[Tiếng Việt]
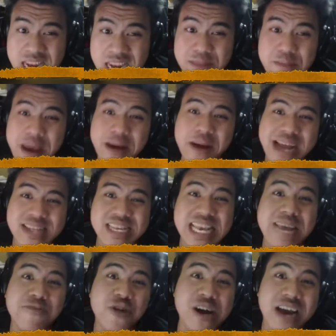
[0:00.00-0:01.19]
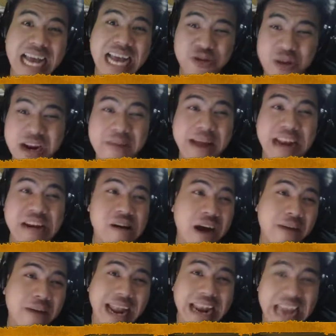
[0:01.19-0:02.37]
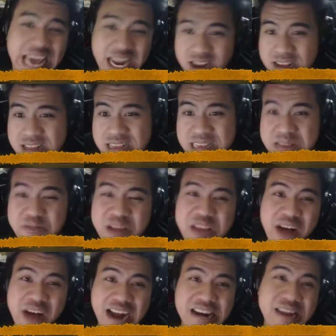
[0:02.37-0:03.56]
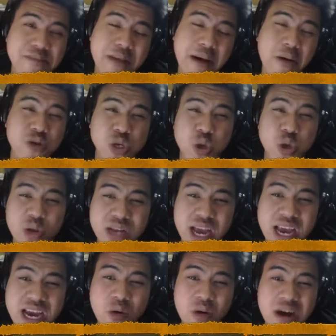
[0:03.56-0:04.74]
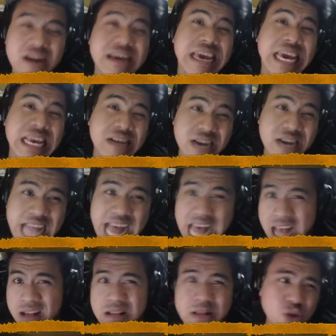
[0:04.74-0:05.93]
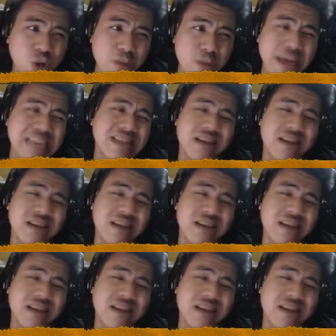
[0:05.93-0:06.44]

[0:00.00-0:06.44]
địt mẹ các bạn gì một người khác xuống các bạn đưa các bạn lên xong thi thoảng địt mẹ có một số những cái câu gợi ý cho người ta chuyện bình